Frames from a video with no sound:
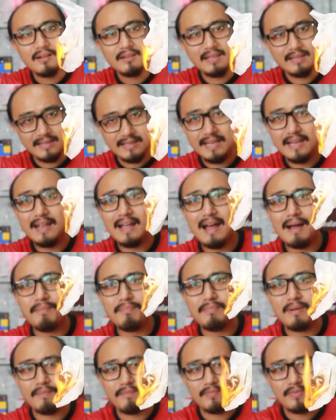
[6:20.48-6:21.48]
ติดจริงครับ
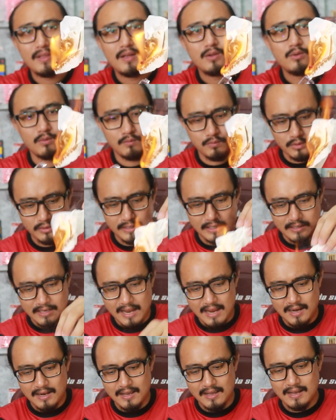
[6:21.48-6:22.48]
แบบจุดก็ติด
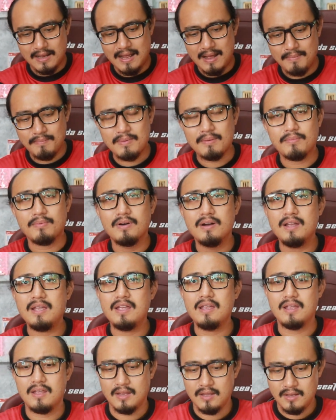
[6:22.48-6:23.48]
ได้เลยครับ แบบเฮ้ย
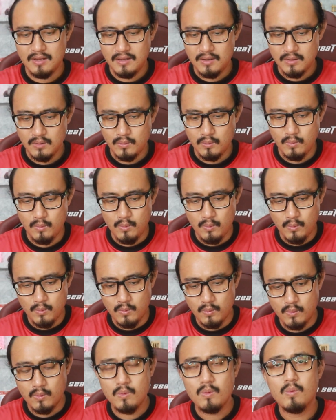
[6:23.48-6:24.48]
อู้
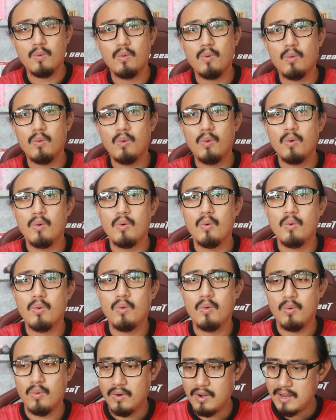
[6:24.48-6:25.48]

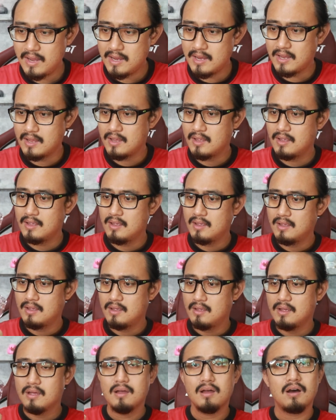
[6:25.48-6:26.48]
เฮ้ย
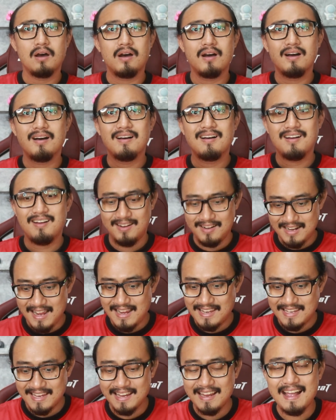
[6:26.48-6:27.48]
ได้
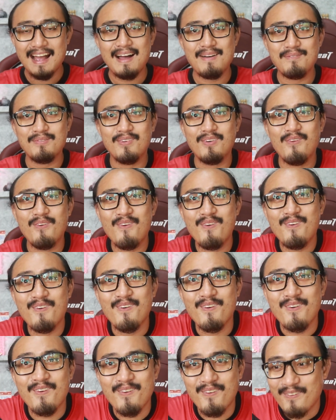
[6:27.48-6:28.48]
จริงครับ โอ้โห
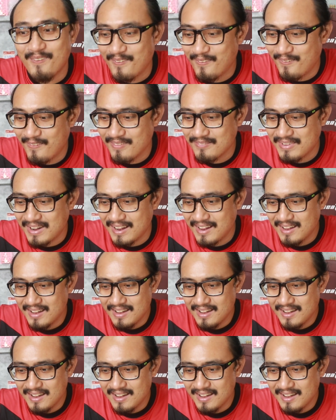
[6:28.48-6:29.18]
เห็นไหม